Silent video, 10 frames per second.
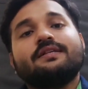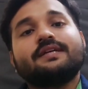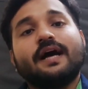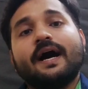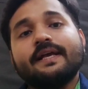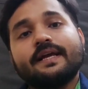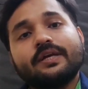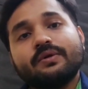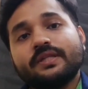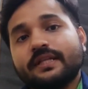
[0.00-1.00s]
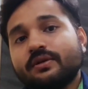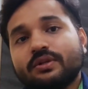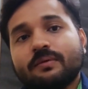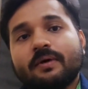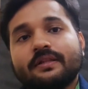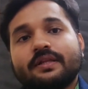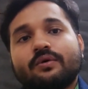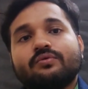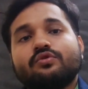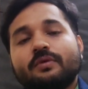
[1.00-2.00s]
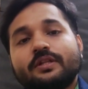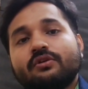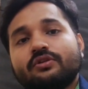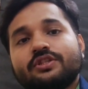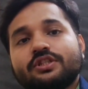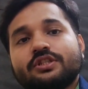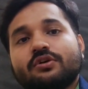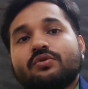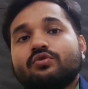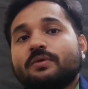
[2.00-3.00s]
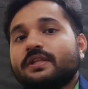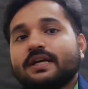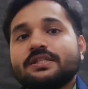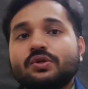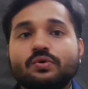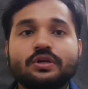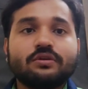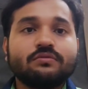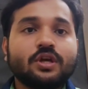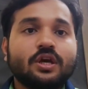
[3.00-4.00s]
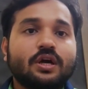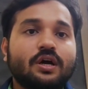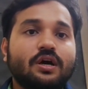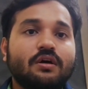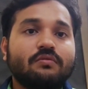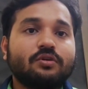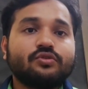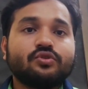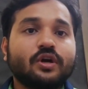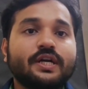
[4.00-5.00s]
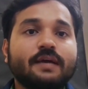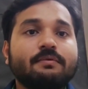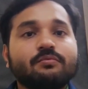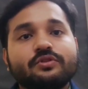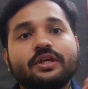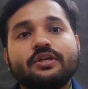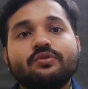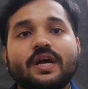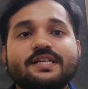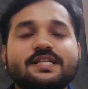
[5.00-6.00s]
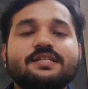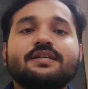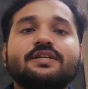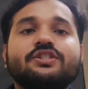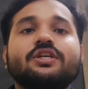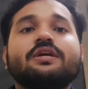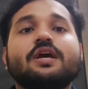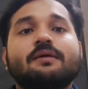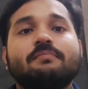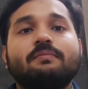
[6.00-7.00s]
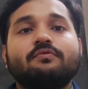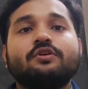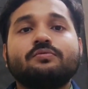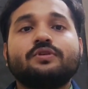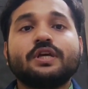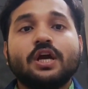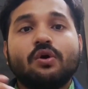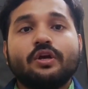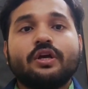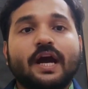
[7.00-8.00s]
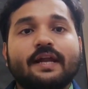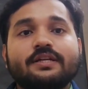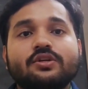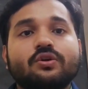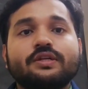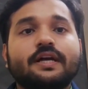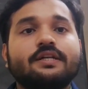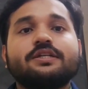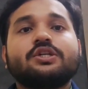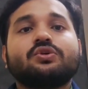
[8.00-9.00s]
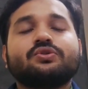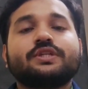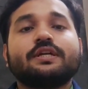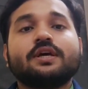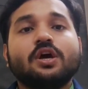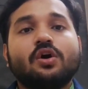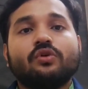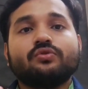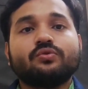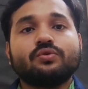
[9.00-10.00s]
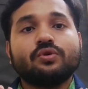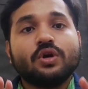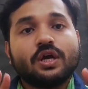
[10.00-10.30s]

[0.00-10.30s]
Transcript: যারা হাই ক্যাটাগরি তাদের কথা বাদ দাও তোমাদের কথা চিন্তা করো তোমাদের কাছে ওই অত শর্ট টাইমের মধ্যে কিন্তু অ্যাসাসেন রিজন বা ভরি ভরি ওই কারেক্ট নন কারেক্টের কোশ্চেন অতগুলো